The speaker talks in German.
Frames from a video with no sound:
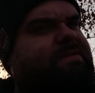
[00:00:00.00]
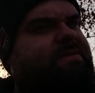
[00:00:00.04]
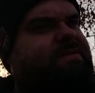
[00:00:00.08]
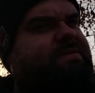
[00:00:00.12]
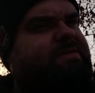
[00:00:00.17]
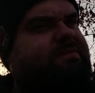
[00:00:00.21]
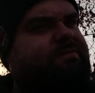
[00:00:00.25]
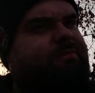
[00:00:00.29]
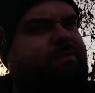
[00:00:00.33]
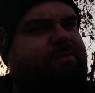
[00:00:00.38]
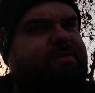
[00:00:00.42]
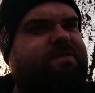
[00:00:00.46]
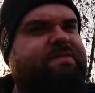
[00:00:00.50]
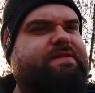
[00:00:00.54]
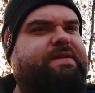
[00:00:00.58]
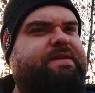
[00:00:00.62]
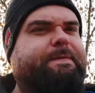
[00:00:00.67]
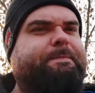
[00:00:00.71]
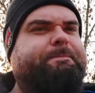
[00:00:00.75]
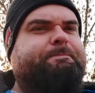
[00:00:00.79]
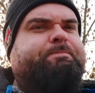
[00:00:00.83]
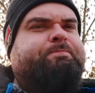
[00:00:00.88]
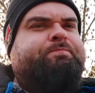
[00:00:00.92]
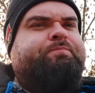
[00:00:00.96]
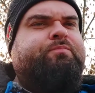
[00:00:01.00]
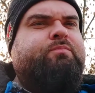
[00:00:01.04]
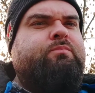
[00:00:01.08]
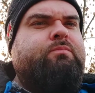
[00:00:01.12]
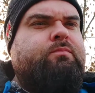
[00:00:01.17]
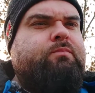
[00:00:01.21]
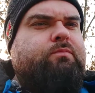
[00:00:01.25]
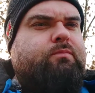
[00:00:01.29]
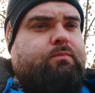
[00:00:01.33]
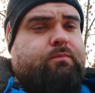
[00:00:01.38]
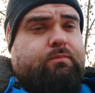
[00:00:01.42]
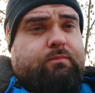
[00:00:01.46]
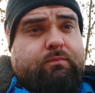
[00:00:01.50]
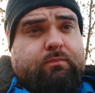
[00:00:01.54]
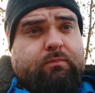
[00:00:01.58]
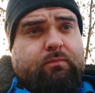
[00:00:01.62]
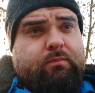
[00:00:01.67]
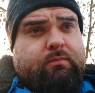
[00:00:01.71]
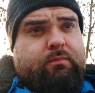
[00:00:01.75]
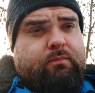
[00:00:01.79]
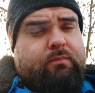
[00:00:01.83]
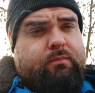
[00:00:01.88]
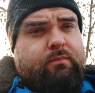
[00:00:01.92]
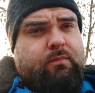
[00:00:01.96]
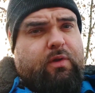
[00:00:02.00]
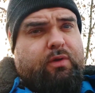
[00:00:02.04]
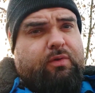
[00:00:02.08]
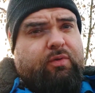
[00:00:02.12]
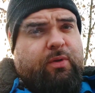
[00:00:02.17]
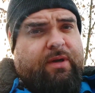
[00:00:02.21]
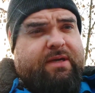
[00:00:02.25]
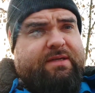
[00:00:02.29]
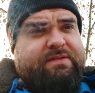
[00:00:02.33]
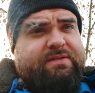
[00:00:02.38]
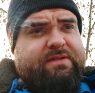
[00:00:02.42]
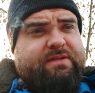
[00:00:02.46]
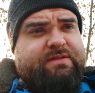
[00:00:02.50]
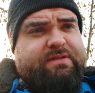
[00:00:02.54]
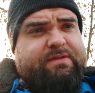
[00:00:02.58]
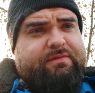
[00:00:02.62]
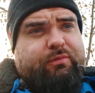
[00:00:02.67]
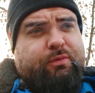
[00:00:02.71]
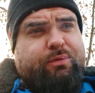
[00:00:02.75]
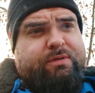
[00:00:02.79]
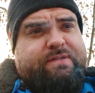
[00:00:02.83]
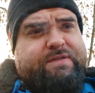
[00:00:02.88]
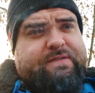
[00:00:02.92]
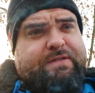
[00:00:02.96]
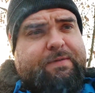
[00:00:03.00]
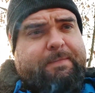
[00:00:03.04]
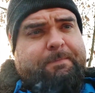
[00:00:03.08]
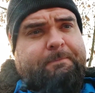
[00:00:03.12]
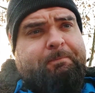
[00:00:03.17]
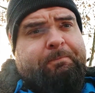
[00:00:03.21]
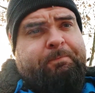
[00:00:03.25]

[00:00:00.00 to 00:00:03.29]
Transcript: diese Würze, du hast diese Würze,